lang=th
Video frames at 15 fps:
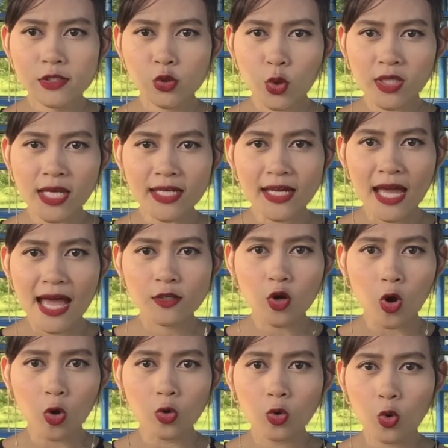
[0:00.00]
ส่วนอาการ
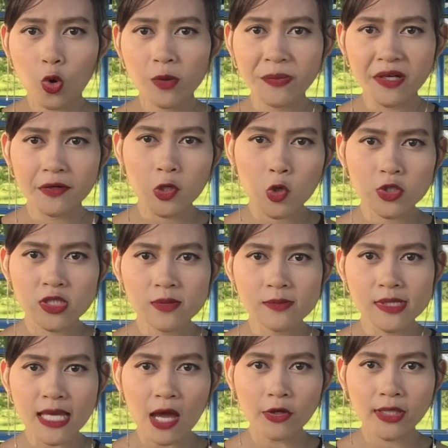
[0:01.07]
ของคนเป็นโรคซึม
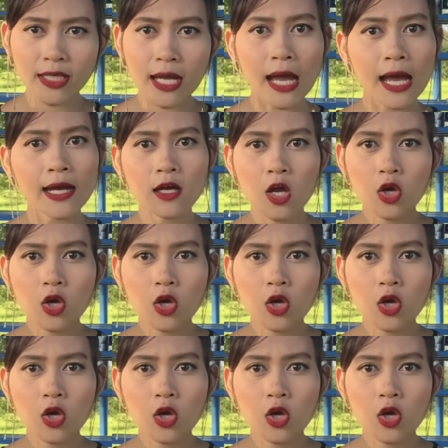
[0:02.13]
เศร้านะคะ